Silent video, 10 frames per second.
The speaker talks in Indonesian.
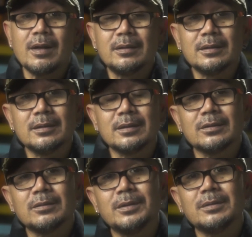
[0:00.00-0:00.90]
uh,
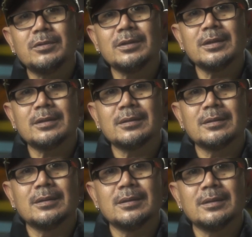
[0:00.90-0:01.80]
topeng monyet
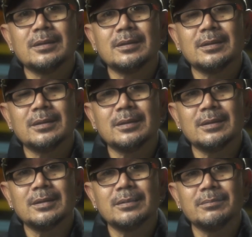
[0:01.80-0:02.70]

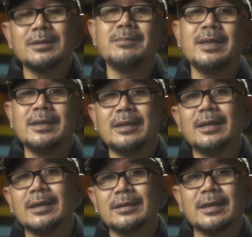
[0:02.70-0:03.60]
uh, berbeda
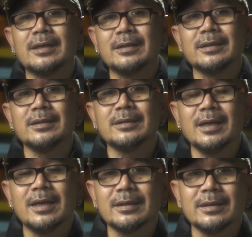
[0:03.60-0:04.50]
dengan Tarling is
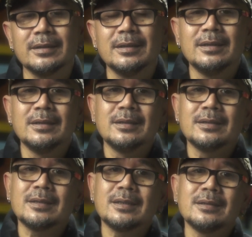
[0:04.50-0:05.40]
Darling.
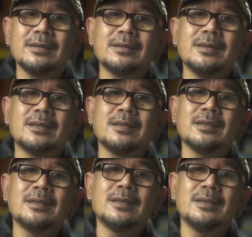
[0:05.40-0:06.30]
Tarling is
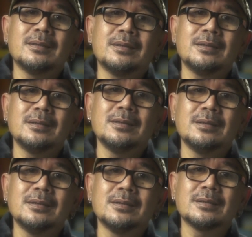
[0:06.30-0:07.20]
Darling adalah
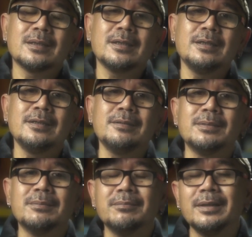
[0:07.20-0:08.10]
uh, saya ingin
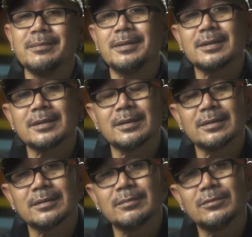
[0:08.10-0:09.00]

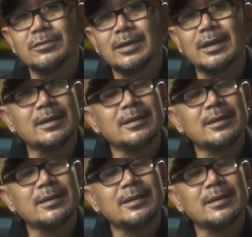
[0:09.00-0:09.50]
membebaskan semua